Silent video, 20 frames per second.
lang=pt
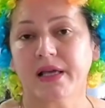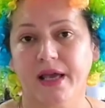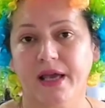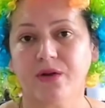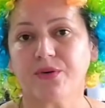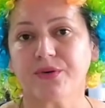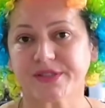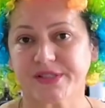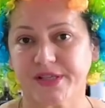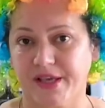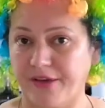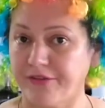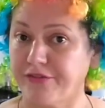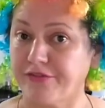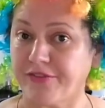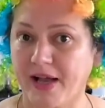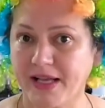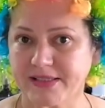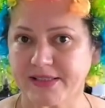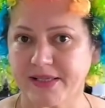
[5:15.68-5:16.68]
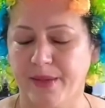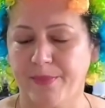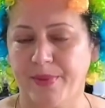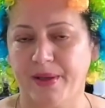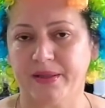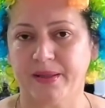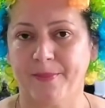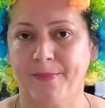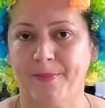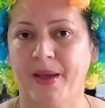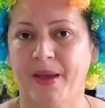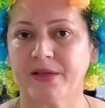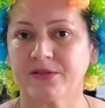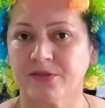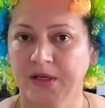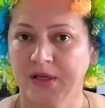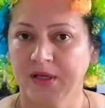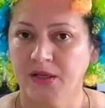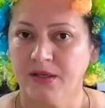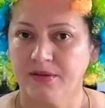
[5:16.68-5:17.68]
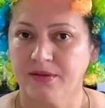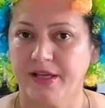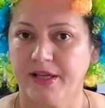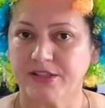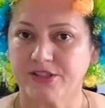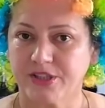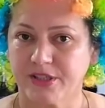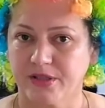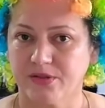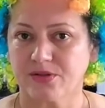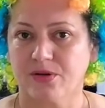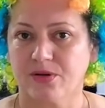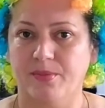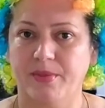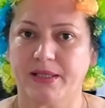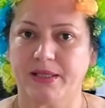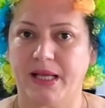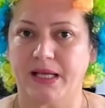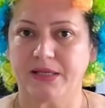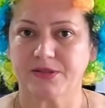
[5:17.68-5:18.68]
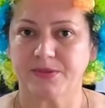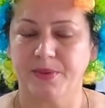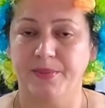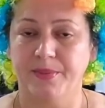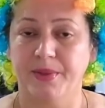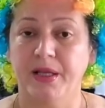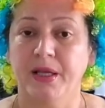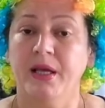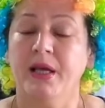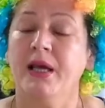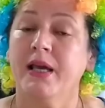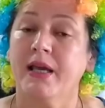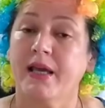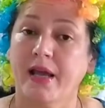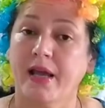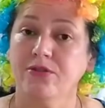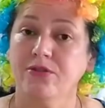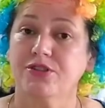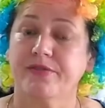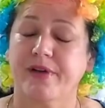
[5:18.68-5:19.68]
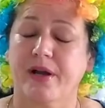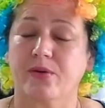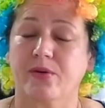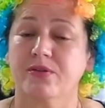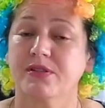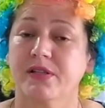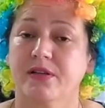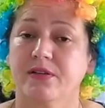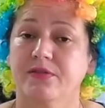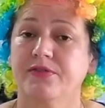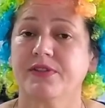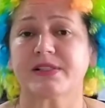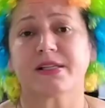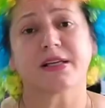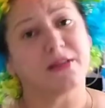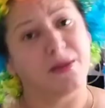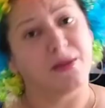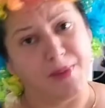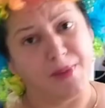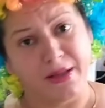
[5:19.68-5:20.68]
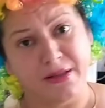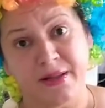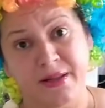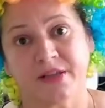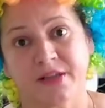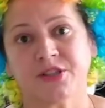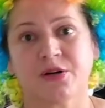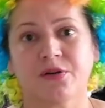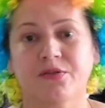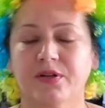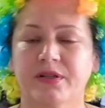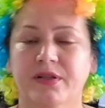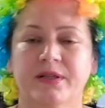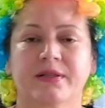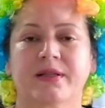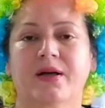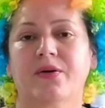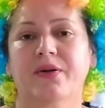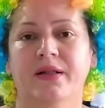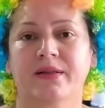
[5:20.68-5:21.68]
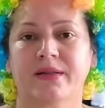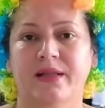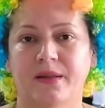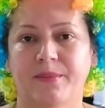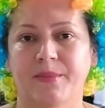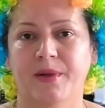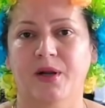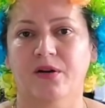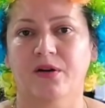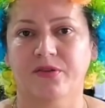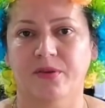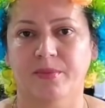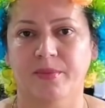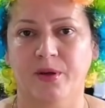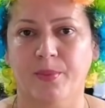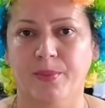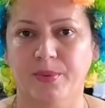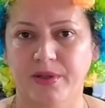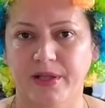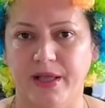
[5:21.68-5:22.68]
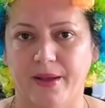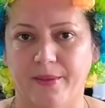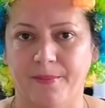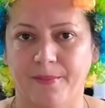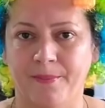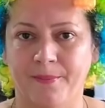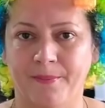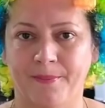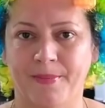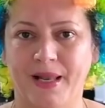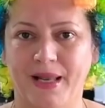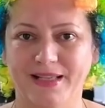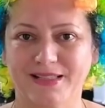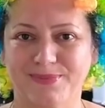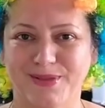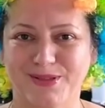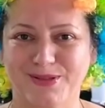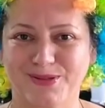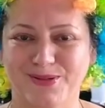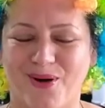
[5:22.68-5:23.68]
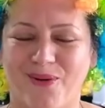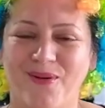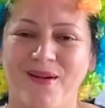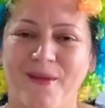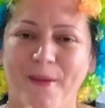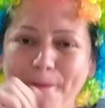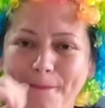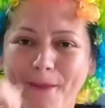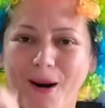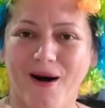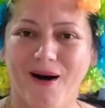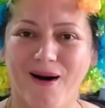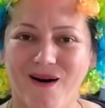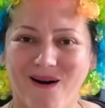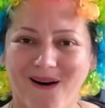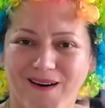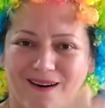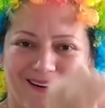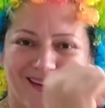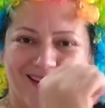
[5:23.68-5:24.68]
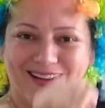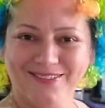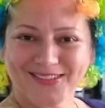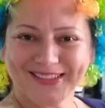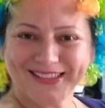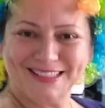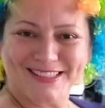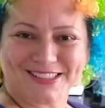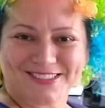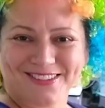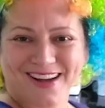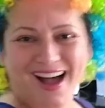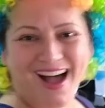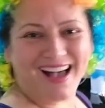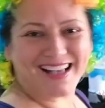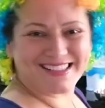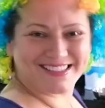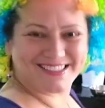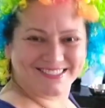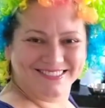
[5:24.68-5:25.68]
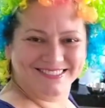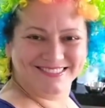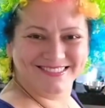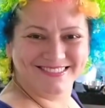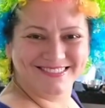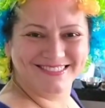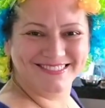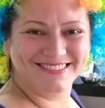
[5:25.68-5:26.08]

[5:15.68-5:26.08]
Quem conseguir fazer e perder peso, Deixa aqui nos comentários para mim. Quem não estiver conseguindo fazer, também deixa que eu vou tentar orientar da melhor forma que eu puder. Beleza, pessoal? Bora fazer churrasco!